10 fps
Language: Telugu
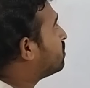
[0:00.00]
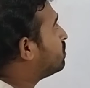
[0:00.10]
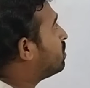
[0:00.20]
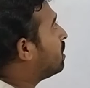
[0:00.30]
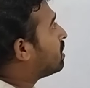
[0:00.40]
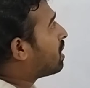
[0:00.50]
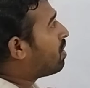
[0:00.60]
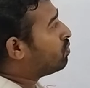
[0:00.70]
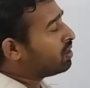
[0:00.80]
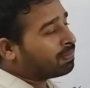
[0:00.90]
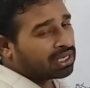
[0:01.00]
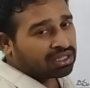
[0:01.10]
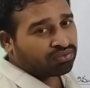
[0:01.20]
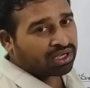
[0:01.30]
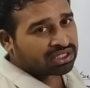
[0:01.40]
గారు రావూరి
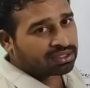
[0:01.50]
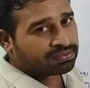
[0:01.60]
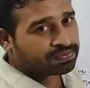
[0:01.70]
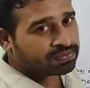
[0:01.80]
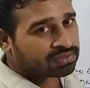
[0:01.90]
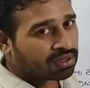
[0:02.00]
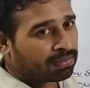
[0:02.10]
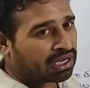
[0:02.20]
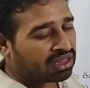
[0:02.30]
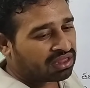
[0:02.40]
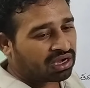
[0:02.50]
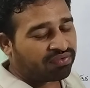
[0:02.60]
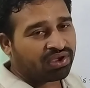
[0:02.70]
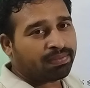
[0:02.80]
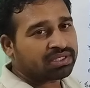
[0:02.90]
భరద్వాజ మనకు
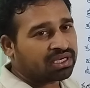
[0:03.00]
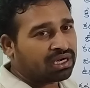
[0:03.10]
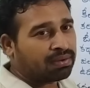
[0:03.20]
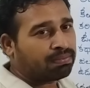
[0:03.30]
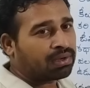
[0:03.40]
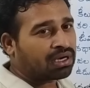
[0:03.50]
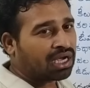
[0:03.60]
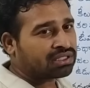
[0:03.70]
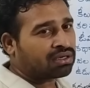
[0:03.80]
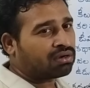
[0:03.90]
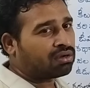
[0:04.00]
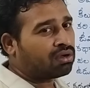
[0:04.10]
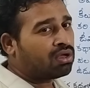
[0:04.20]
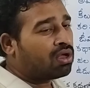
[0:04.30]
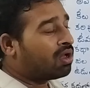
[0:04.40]
అందరికి ఫేమస్ అండి మన రాష్ట్రంలో
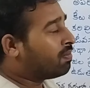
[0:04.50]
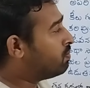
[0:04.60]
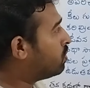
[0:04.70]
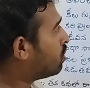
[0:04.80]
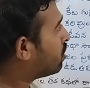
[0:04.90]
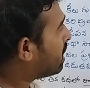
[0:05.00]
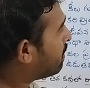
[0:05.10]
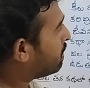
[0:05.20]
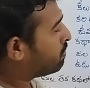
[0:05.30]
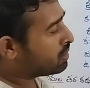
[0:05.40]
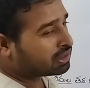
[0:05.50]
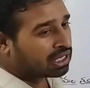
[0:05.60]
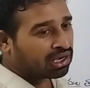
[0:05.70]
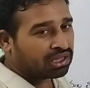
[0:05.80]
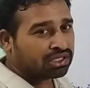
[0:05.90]
మూడో జ్ఞానపీఠ
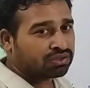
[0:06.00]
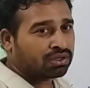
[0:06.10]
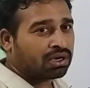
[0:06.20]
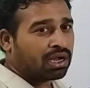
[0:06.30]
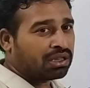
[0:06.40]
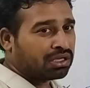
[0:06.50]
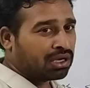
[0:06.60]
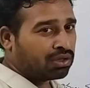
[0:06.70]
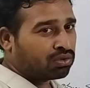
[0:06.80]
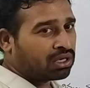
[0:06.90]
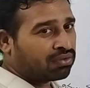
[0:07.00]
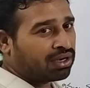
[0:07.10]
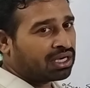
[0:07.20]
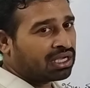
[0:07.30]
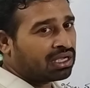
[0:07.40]
పురస్కారం అందించుకున్న అంది
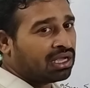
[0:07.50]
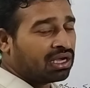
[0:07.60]
అందుకున్నటువంటి